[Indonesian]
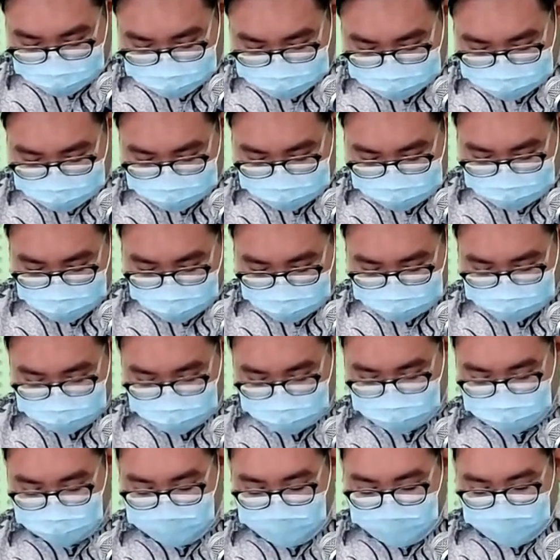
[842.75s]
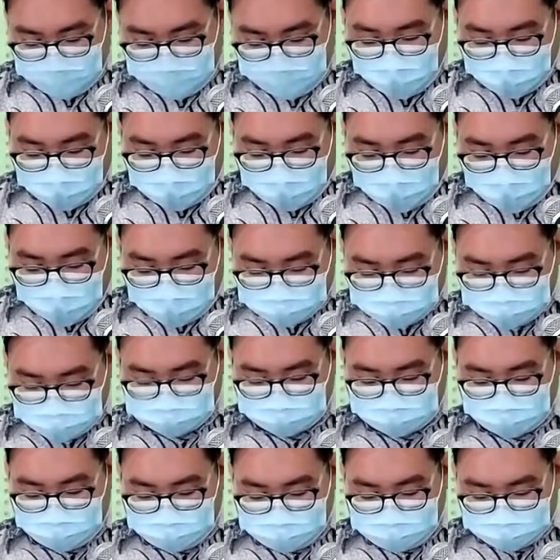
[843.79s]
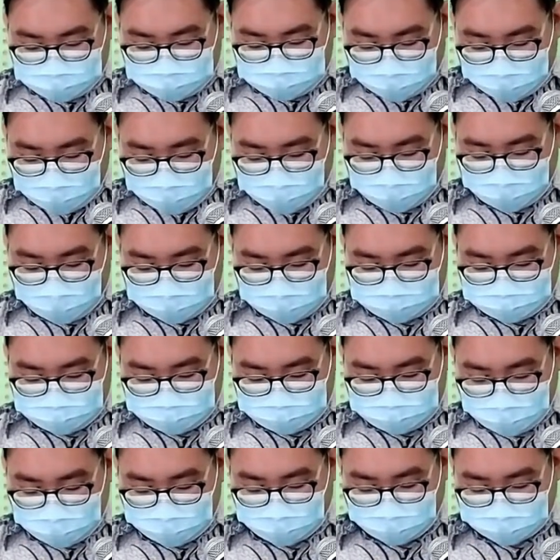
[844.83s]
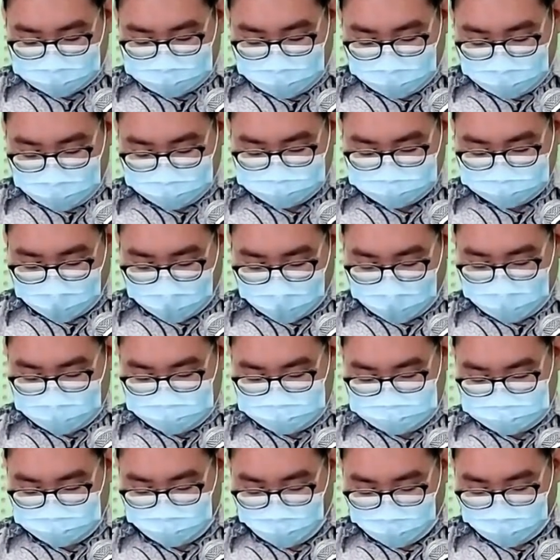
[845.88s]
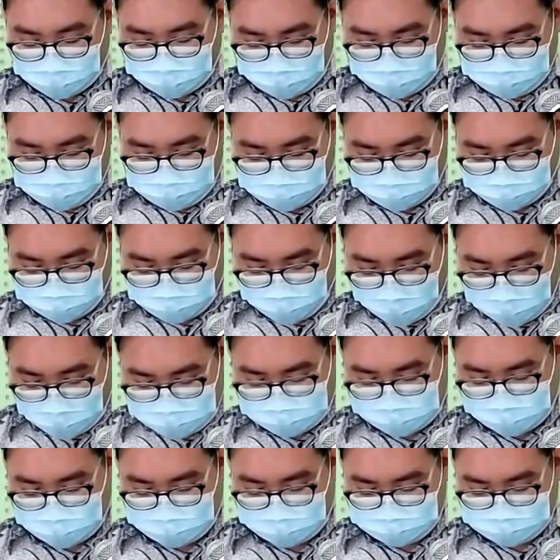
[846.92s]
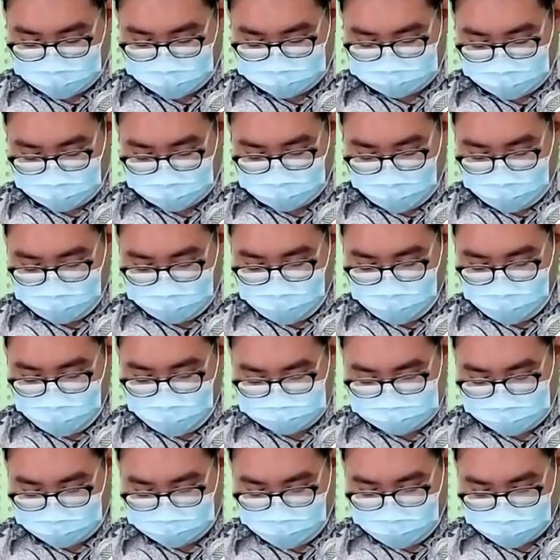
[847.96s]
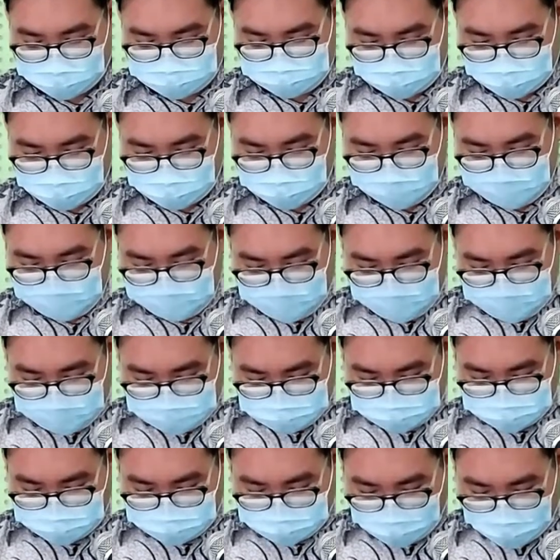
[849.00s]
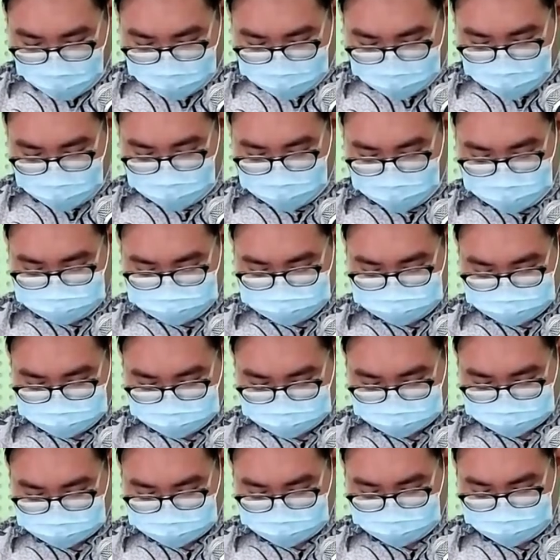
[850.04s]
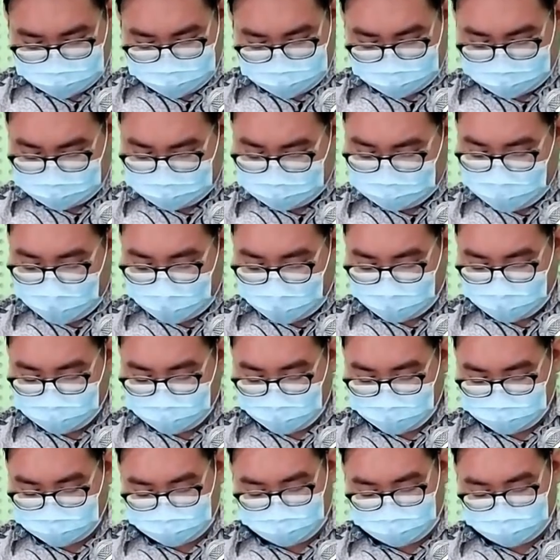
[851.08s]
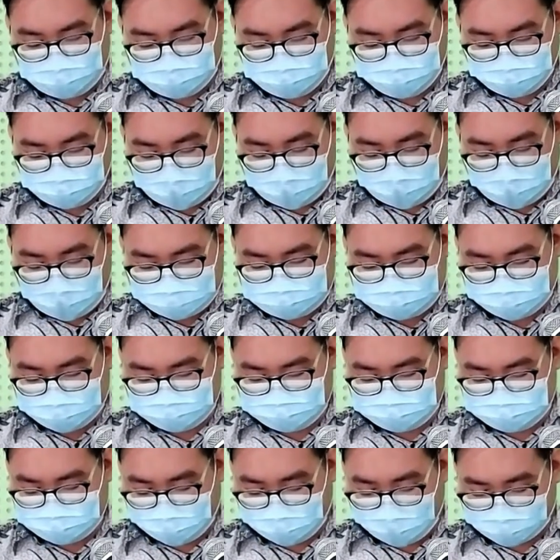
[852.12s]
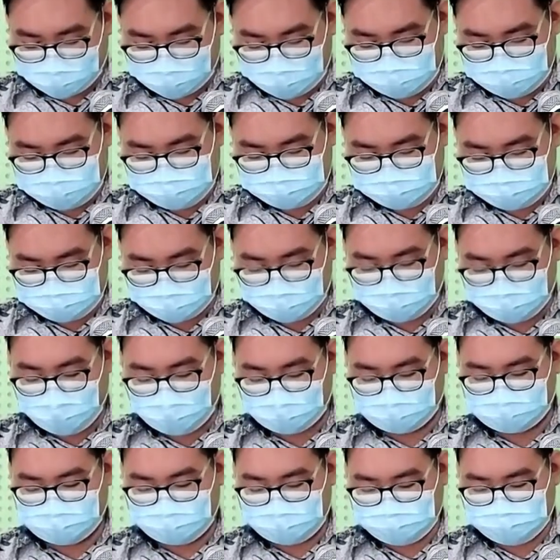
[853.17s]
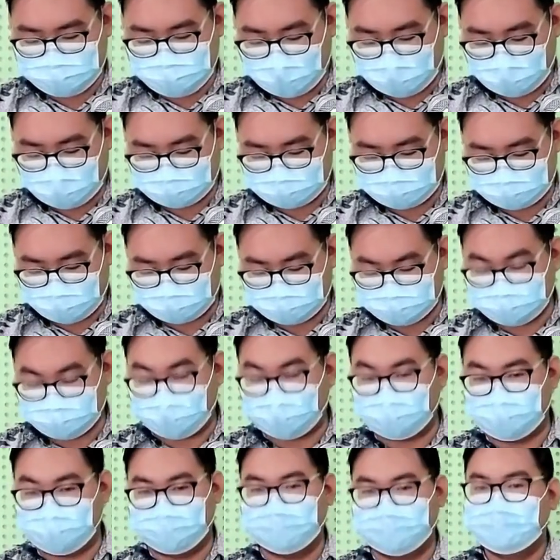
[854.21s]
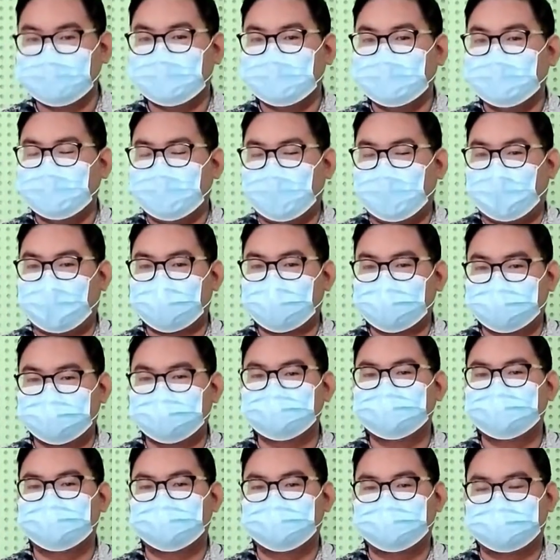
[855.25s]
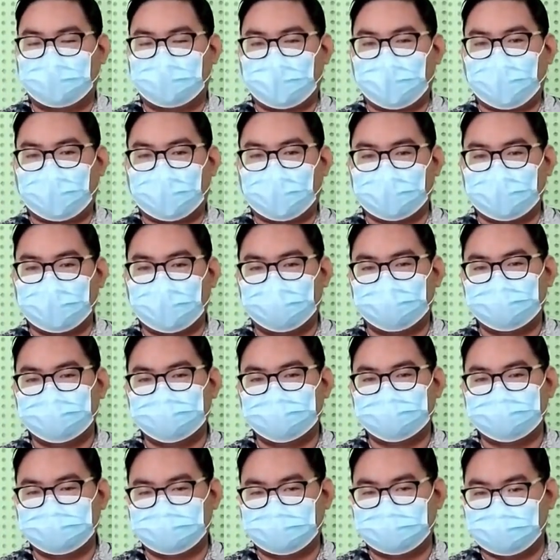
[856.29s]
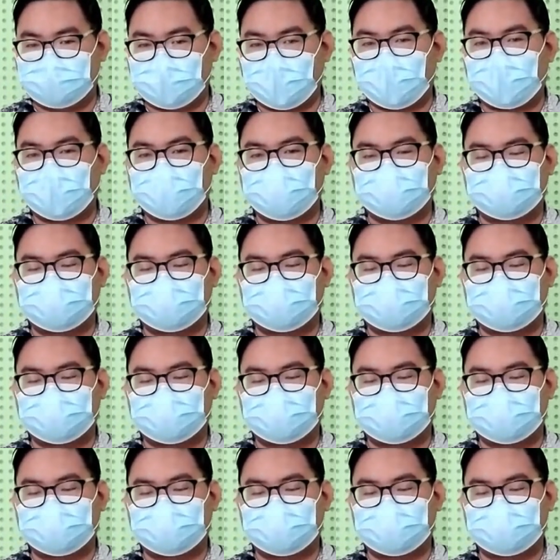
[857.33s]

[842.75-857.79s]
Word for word: ketinggiannya, maka aku telah menyerahkan dia ke dalam tangan seorang berkuasa di antara bangsa-bangsa, supaya ia memperlakukannya selaras dengan kejahatannya. Aku menghalau dia.